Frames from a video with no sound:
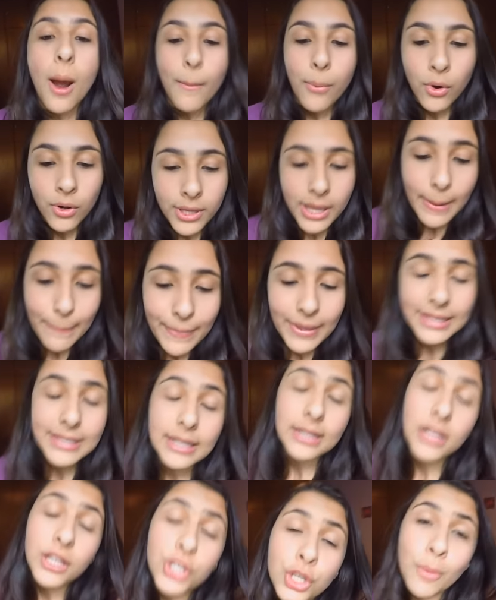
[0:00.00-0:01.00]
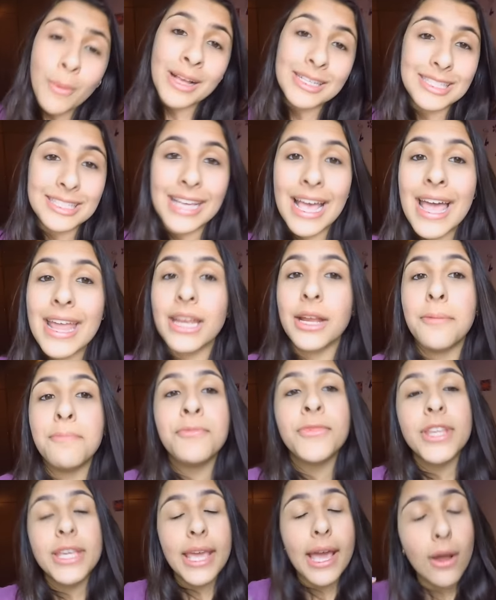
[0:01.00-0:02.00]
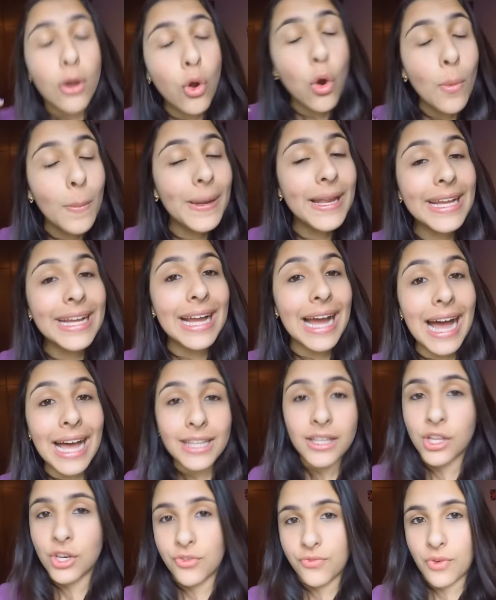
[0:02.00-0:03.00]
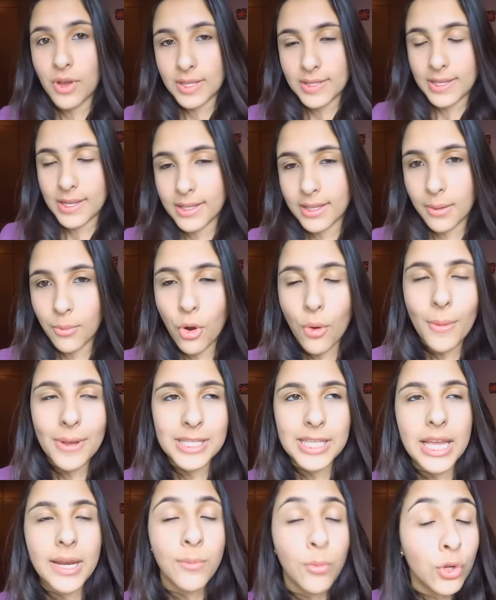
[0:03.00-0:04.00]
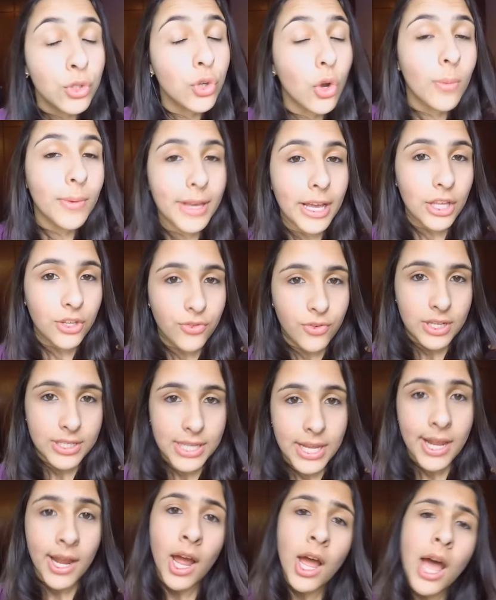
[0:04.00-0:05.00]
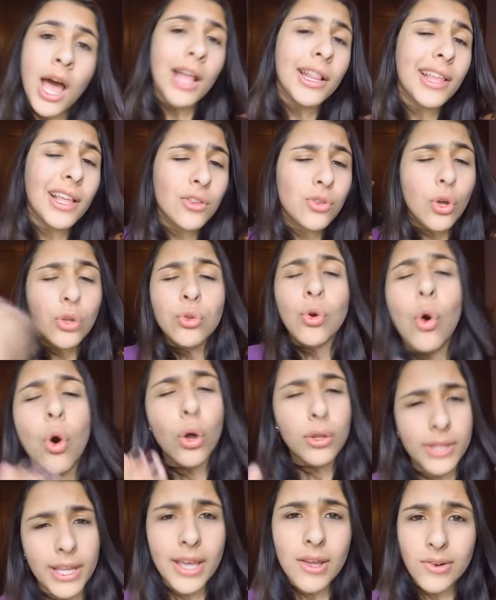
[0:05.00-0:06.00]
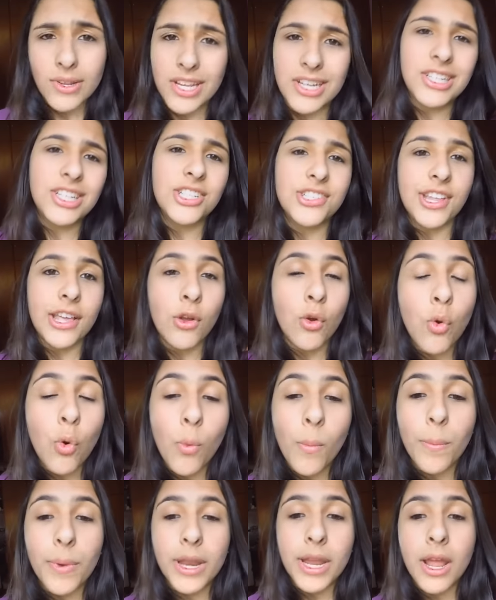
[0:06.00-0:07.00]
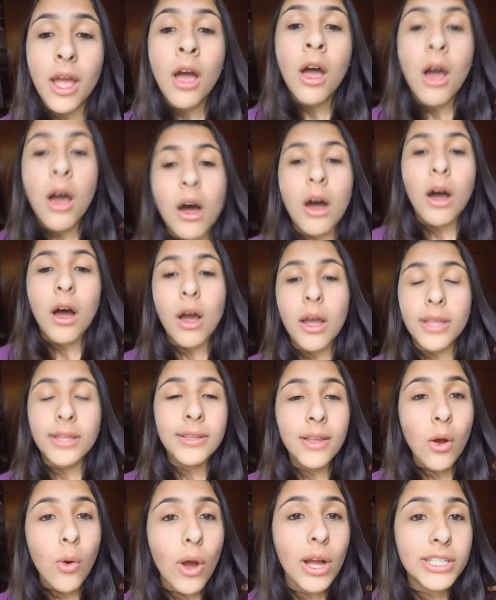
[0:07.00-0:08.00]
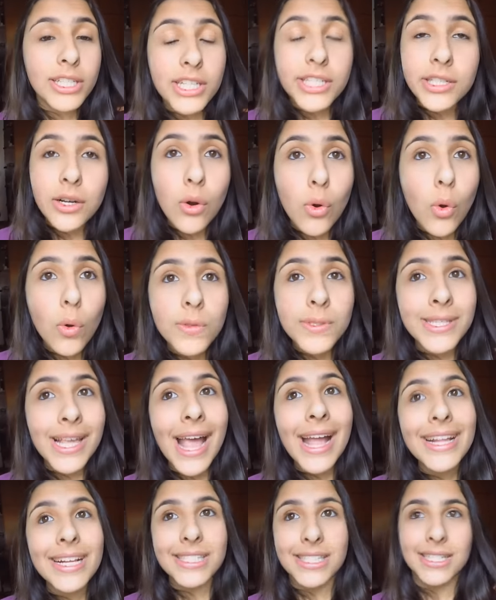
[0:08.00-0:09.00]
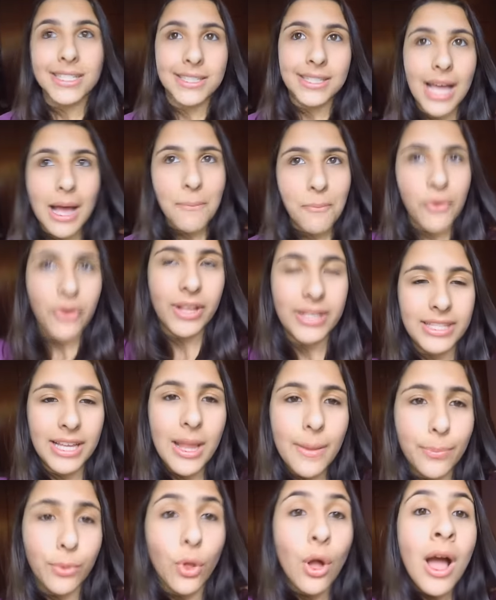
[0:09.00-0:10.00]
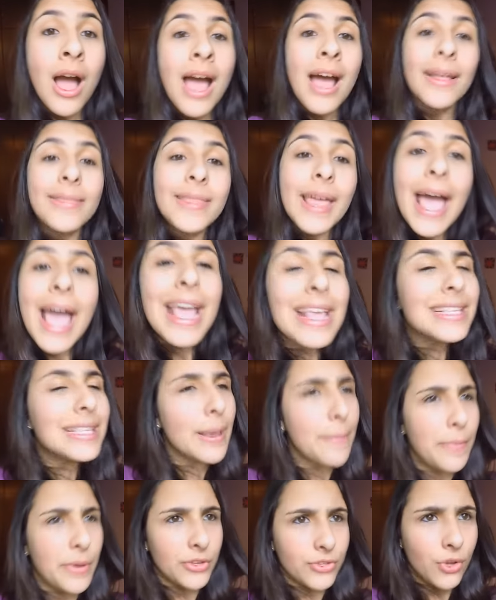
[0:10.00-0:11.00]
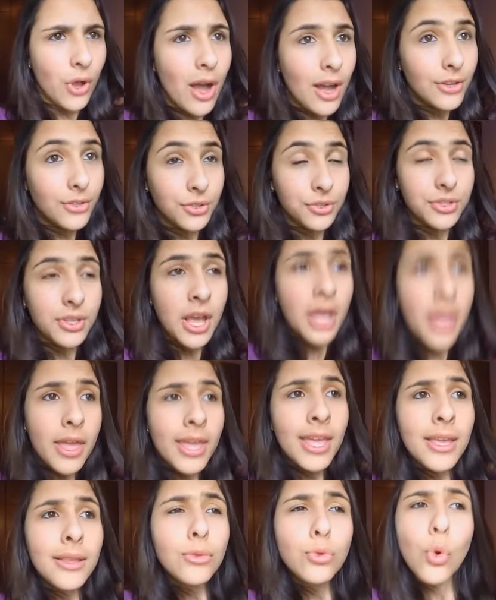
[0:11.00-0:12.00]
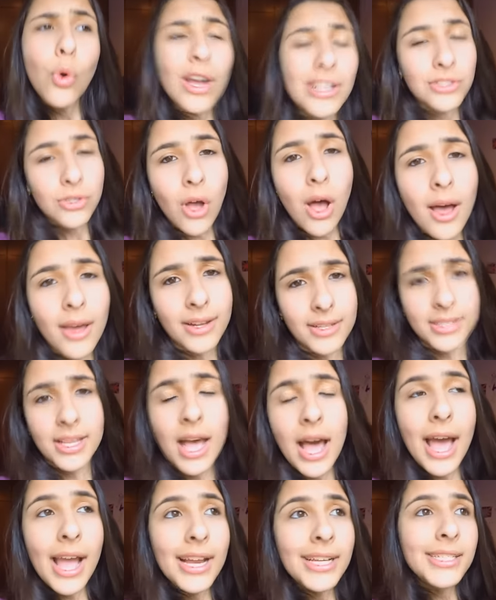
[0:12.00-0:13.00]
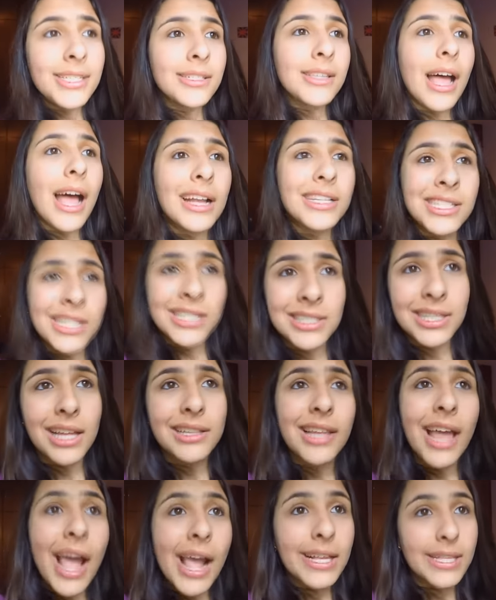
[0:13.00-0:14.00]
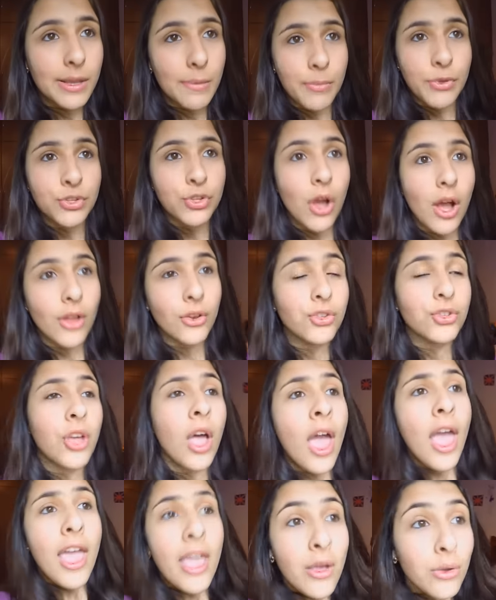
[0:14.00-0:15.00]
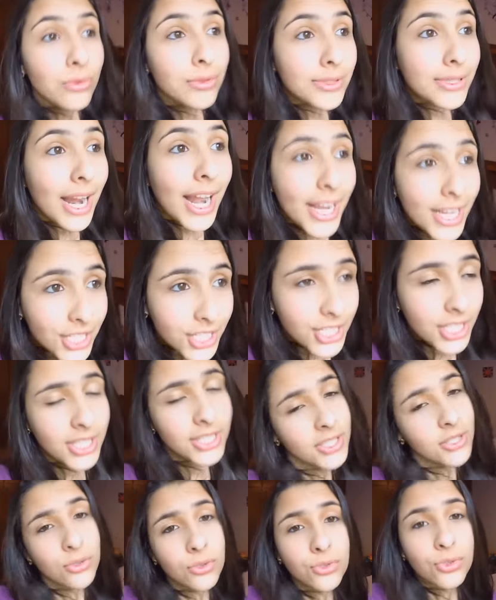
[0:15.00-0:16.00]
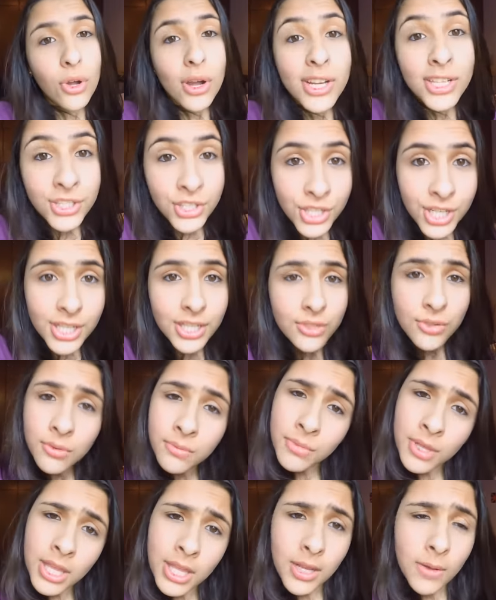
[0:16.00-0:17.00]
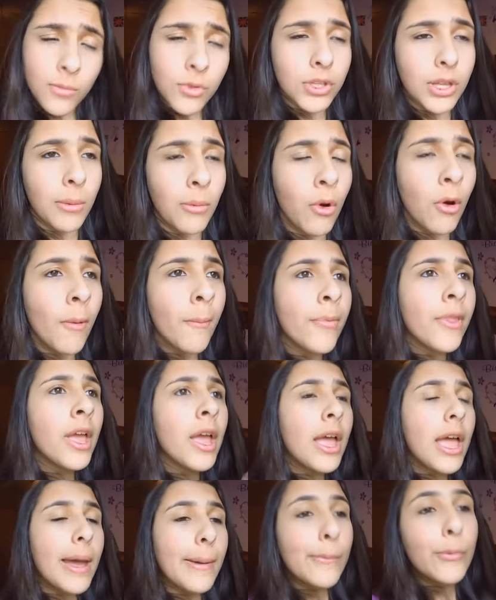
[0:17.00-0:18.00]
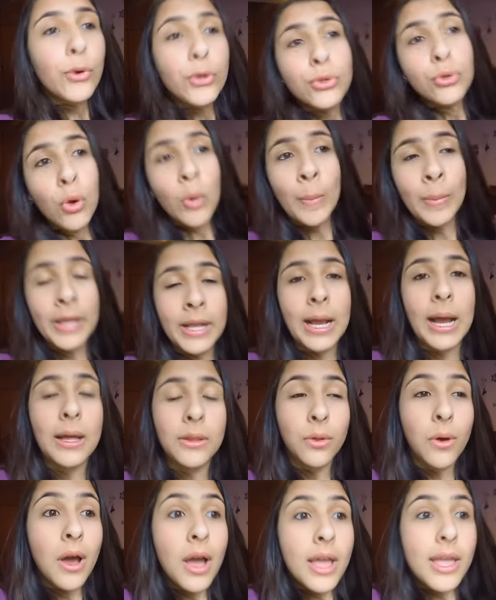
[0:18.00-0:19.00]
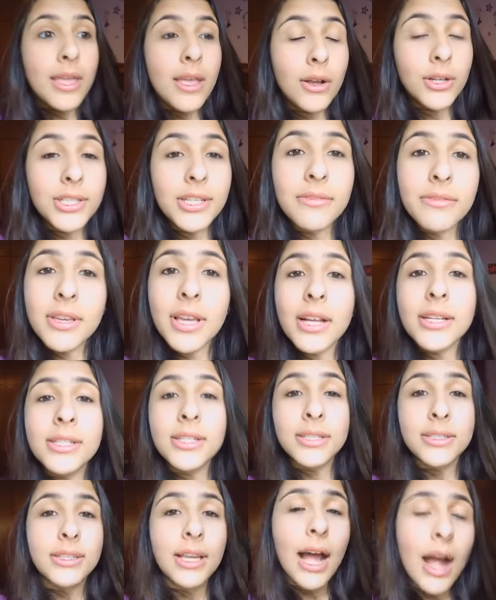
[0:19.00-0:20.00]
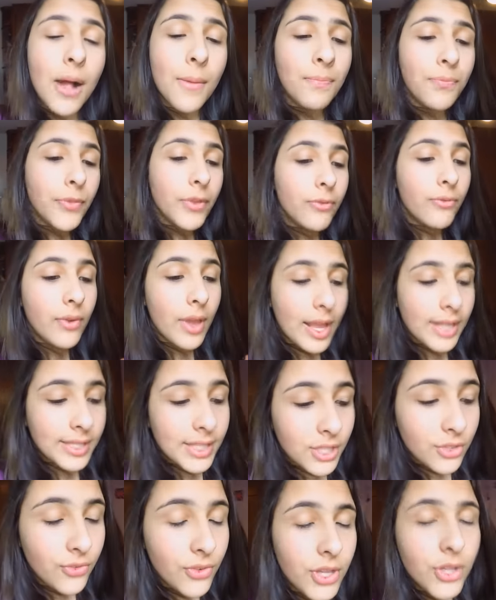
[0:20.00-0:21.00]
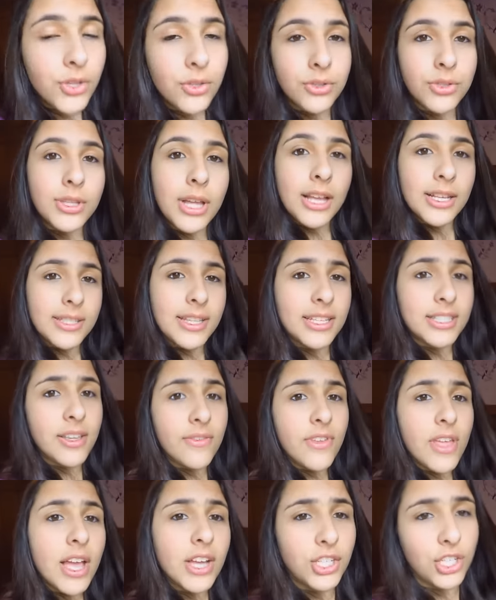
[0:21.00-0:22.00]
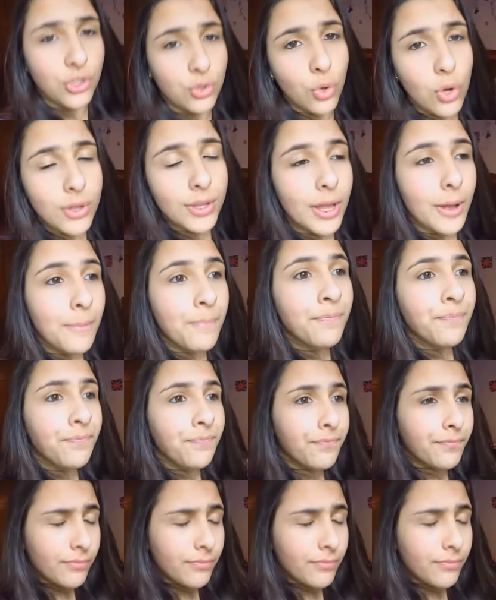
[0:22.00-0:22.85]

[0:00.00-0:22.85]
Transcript: Porque Pixelândia é uma série que é complicada de fazer, tá bom? Uma série muito complicada de fazer, tem todo um roteiro que a gente tem que cumprir. Uh, então a gente não consegue adiantar, por exemplo, 10 episódios em duas horas. A gente adianta 10 episódios em uns 3 dias, em uns 2 dias no mínimo, tá bom? É muito complicado. E eu tive que adiantar esses vídeos da, dessa viagem toda,